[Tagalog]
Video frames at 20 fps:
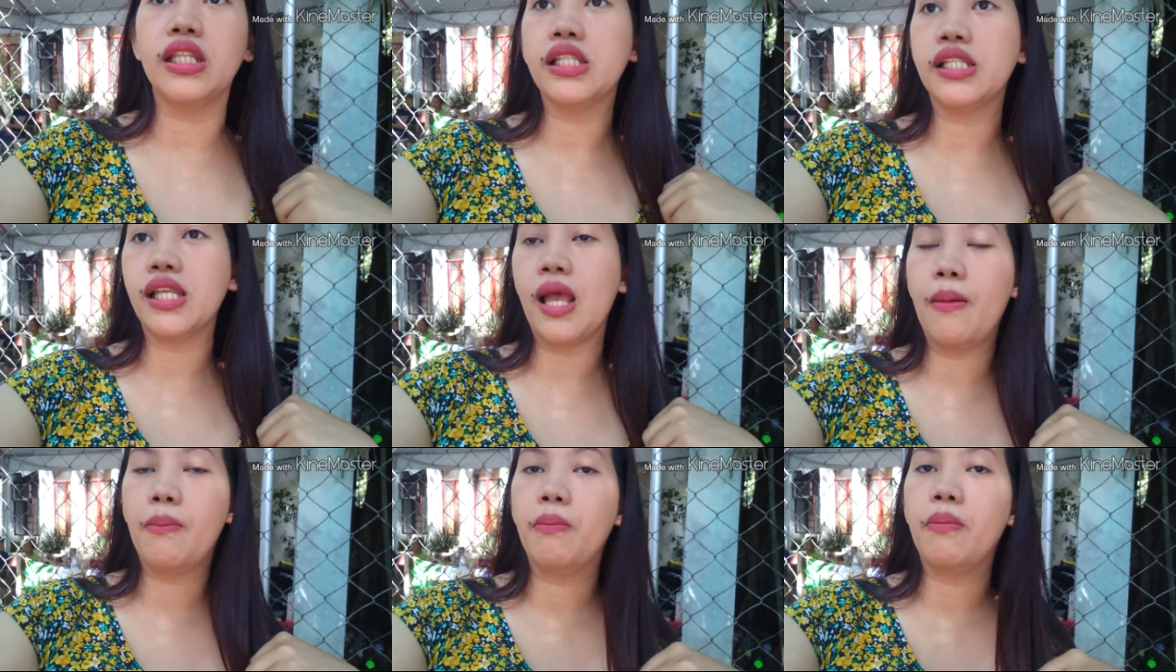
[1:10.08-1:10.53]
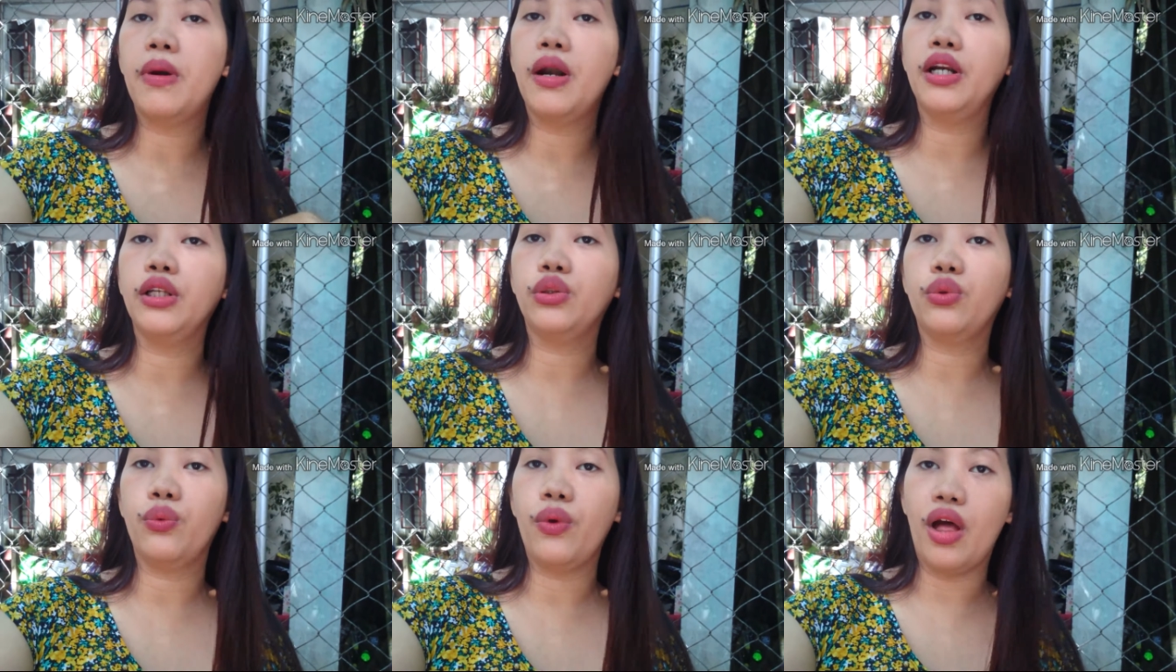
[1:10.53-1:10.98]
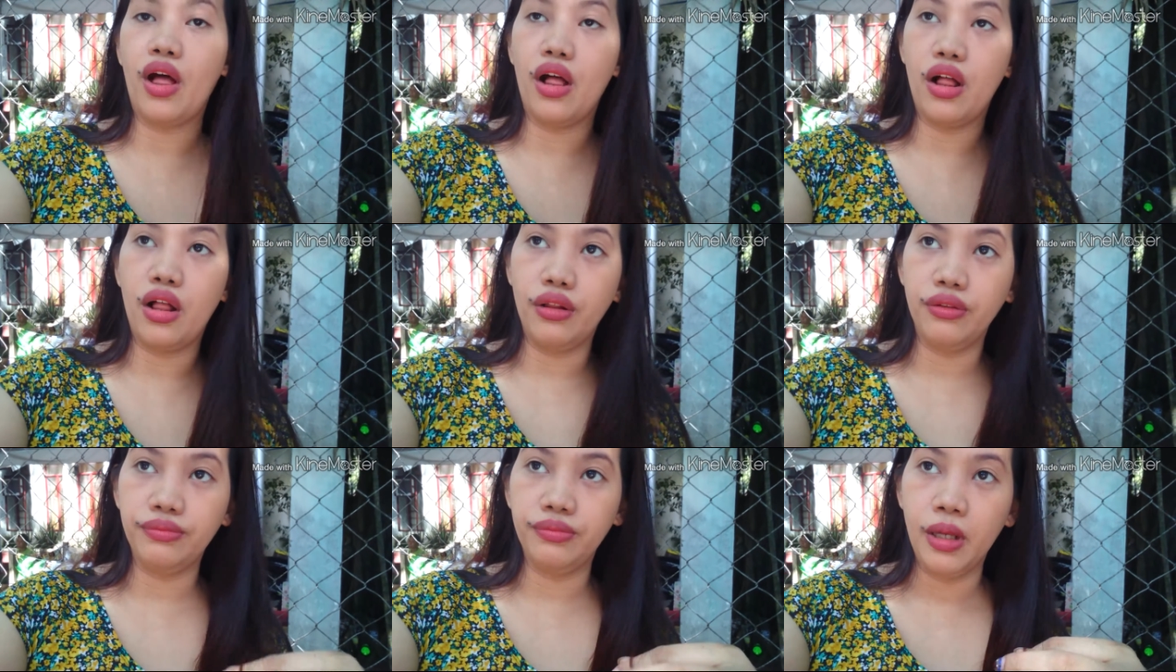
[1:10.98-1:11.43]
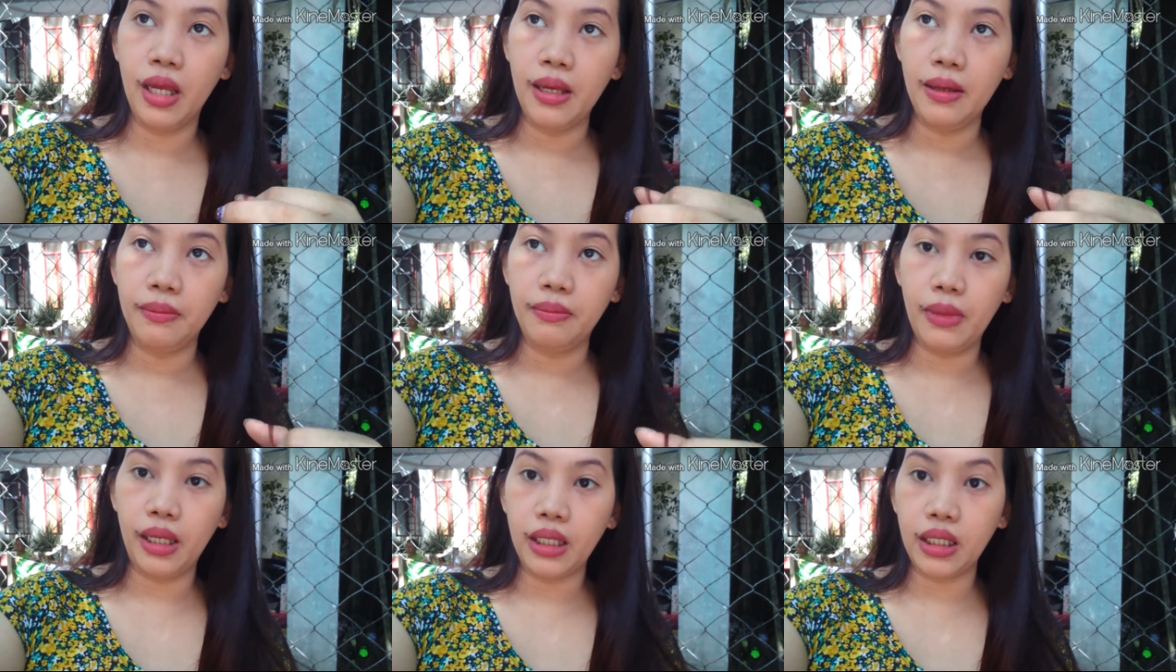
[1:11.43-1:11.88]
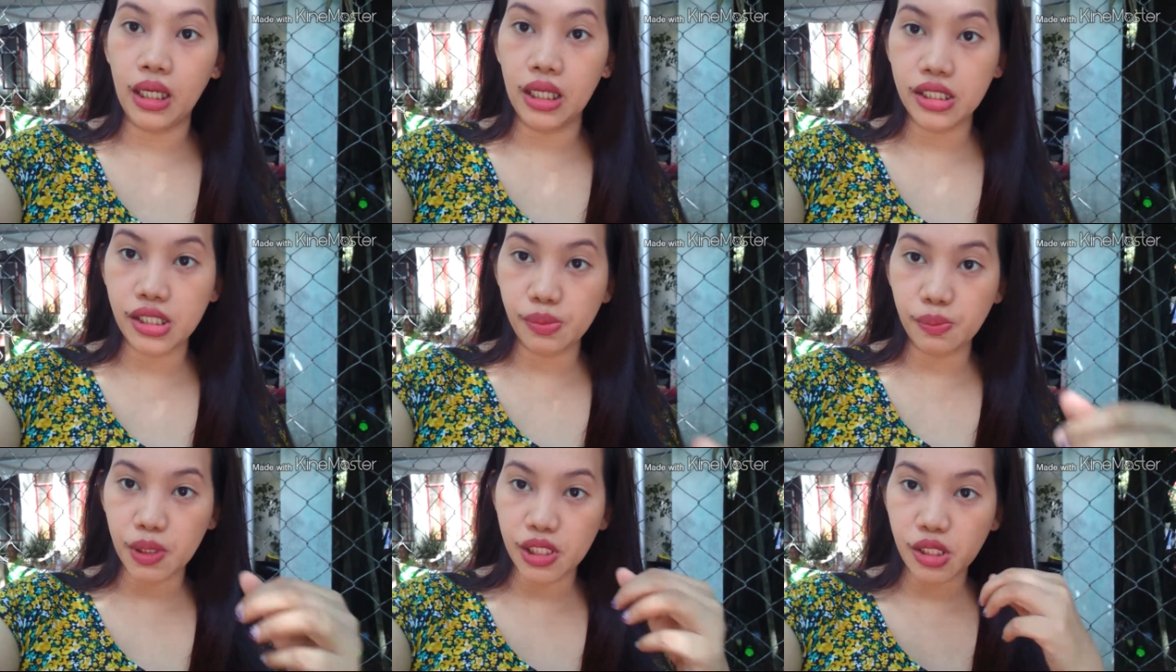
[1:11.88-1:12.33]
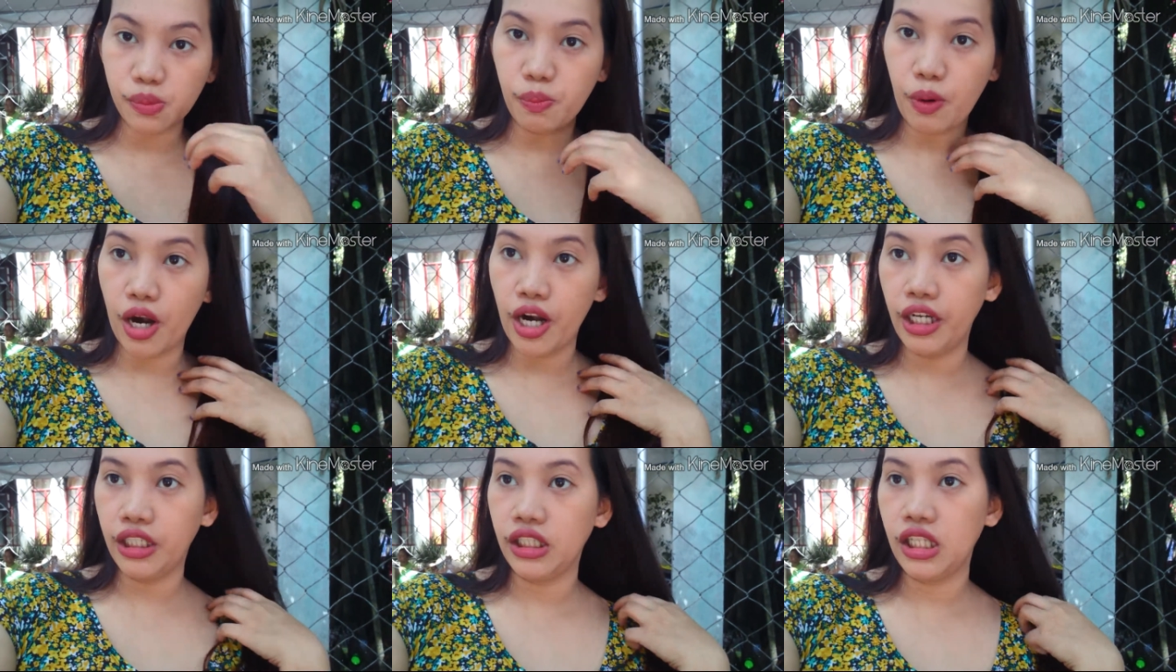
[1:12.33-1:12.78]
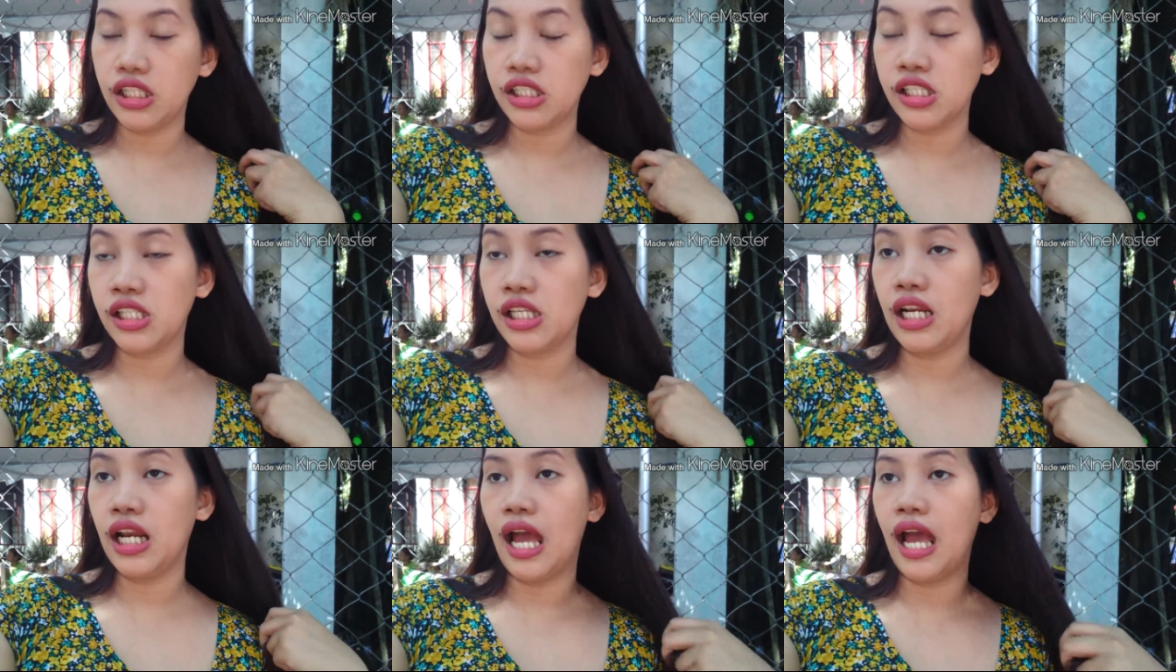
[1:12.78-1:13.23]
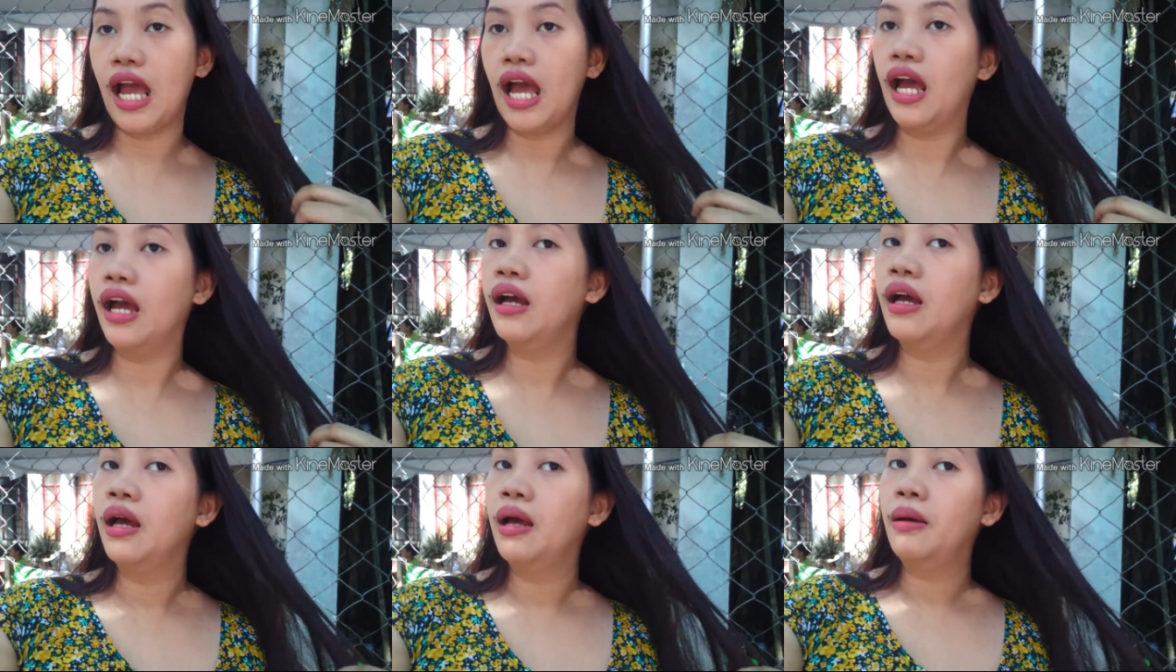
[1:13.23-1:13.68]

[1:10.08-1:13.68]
sa December 12, may Christmas party sila.